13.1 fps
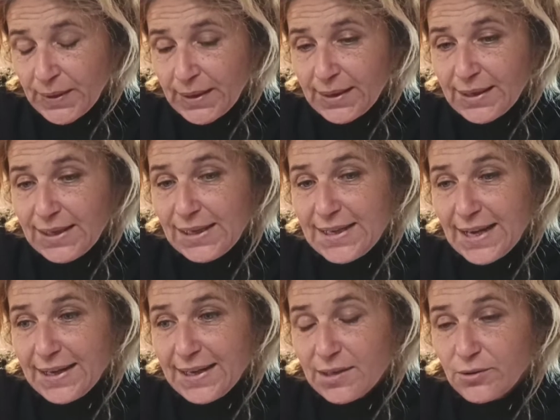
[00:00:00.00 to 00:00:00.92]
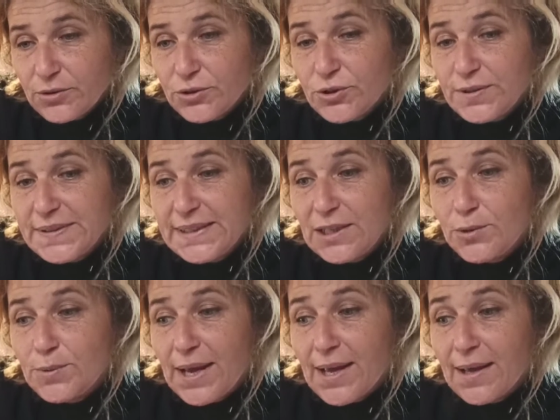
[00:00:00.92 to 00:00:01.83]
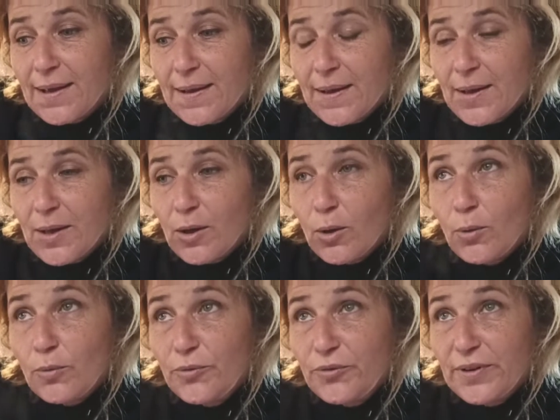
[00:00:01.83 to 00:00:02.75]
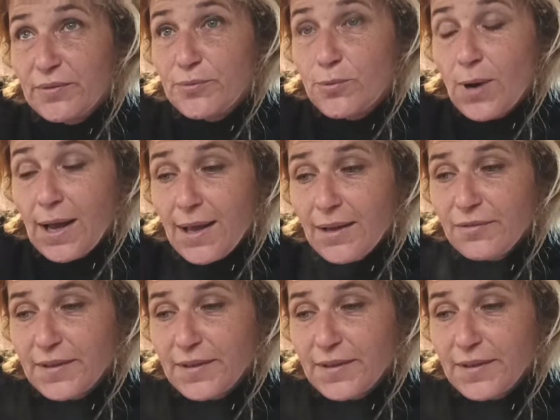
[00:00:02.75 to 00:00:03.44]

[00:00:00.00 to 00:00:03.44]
il y a quelque chose qui lui a fait voir,